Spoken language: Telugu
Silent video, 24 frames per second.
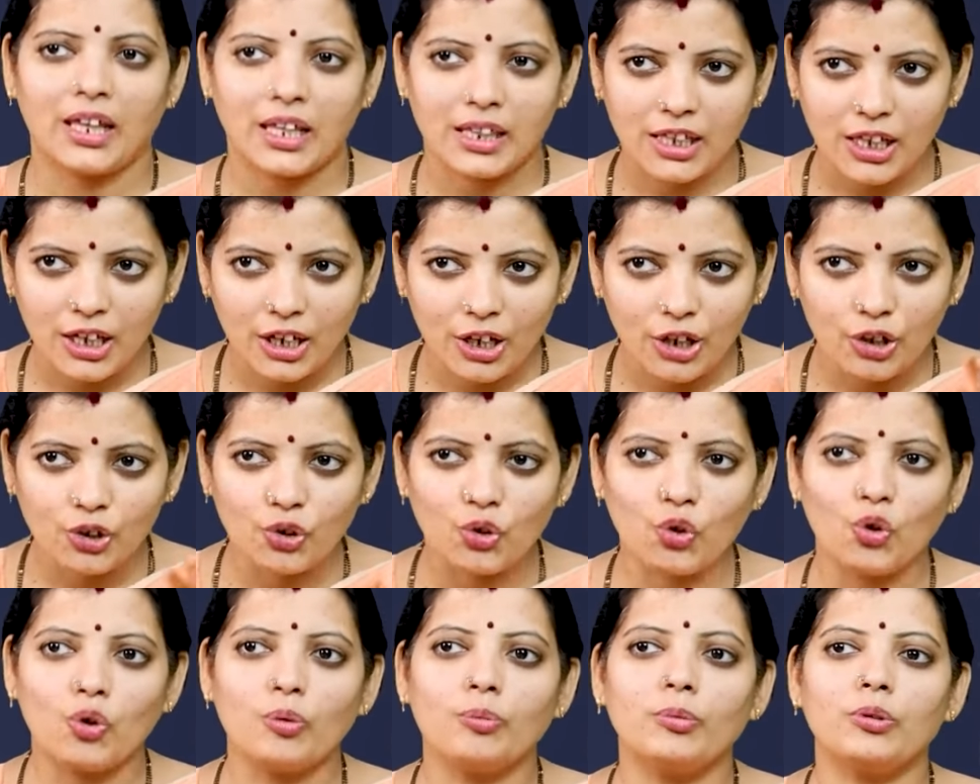ఏదైనా
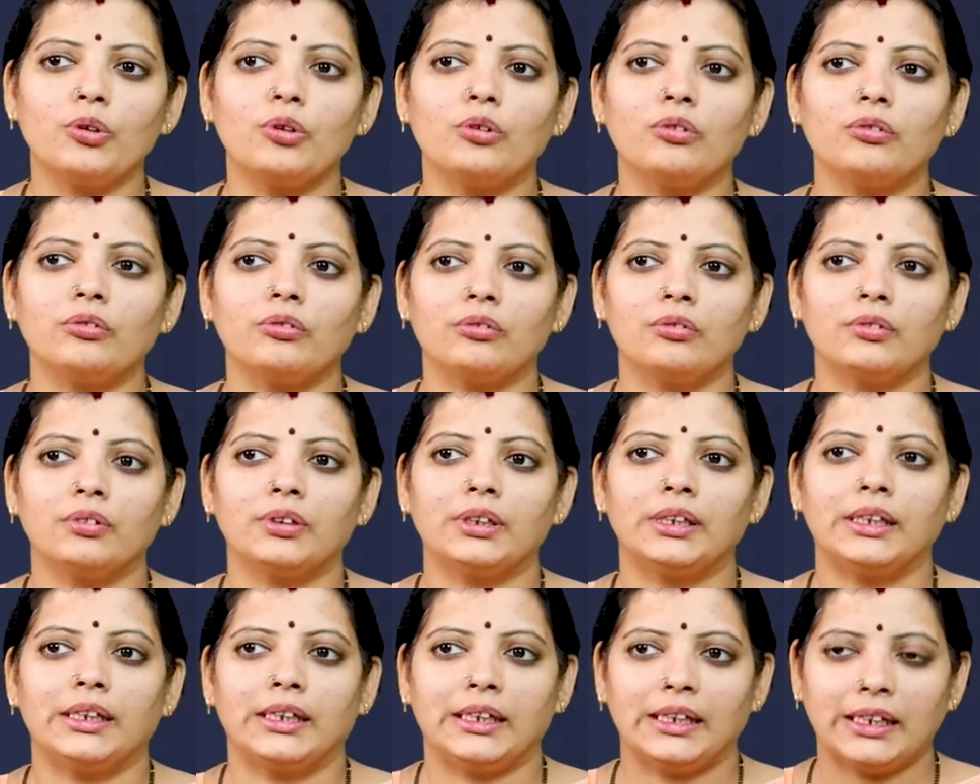నోములు
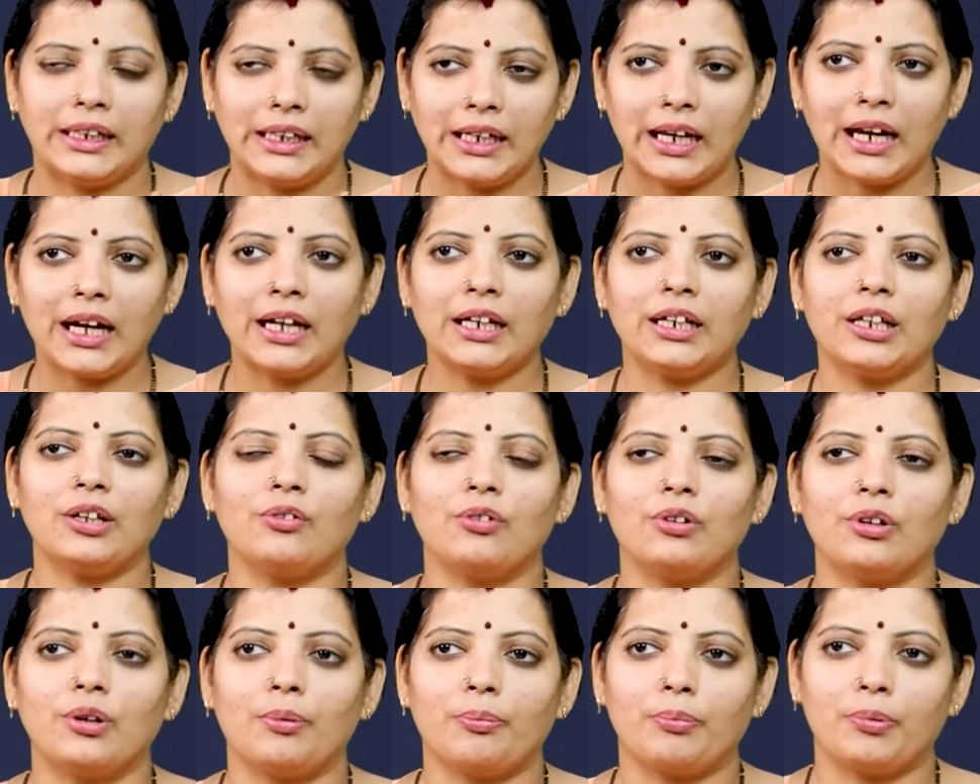
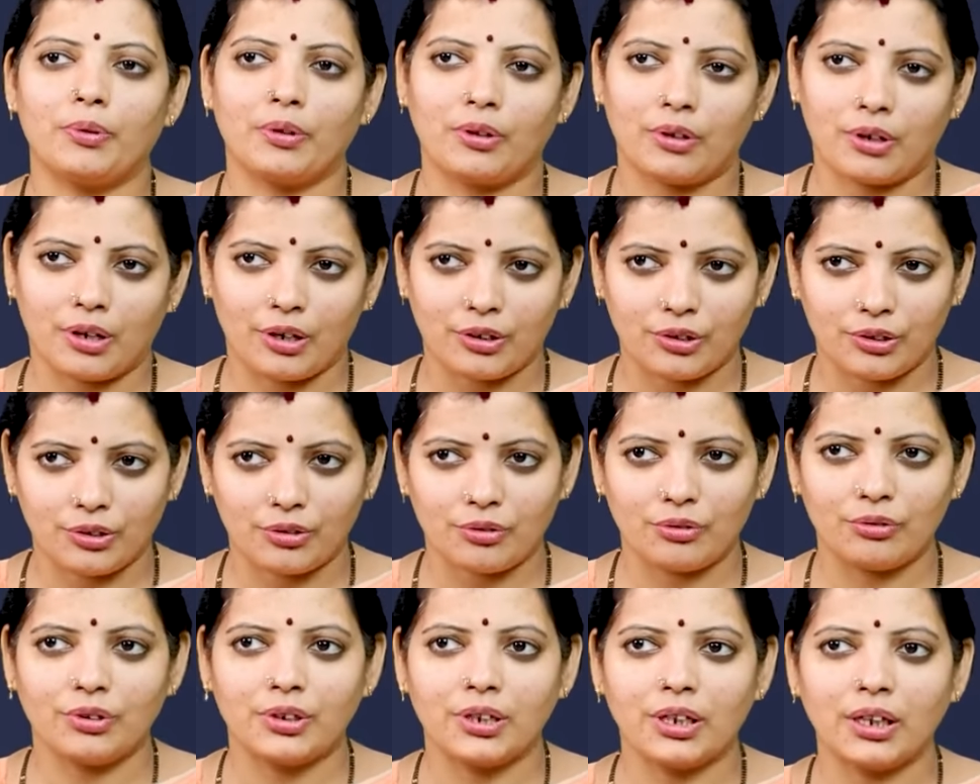ఇలాంటివి ఉన్నప్పుడు
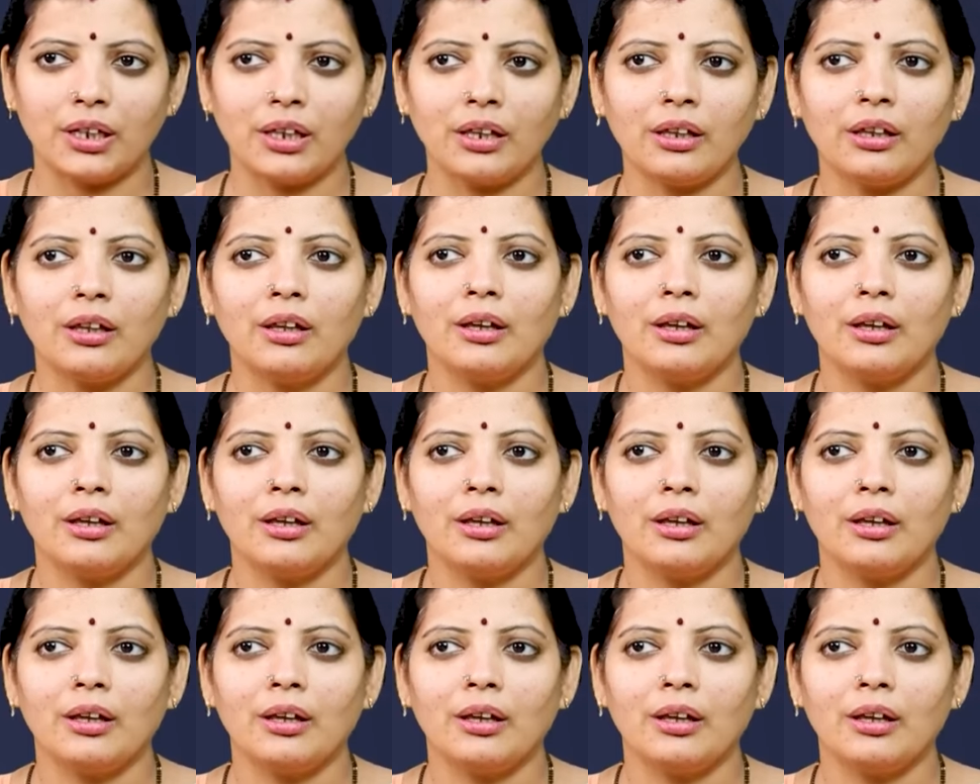కట్టుకుంటే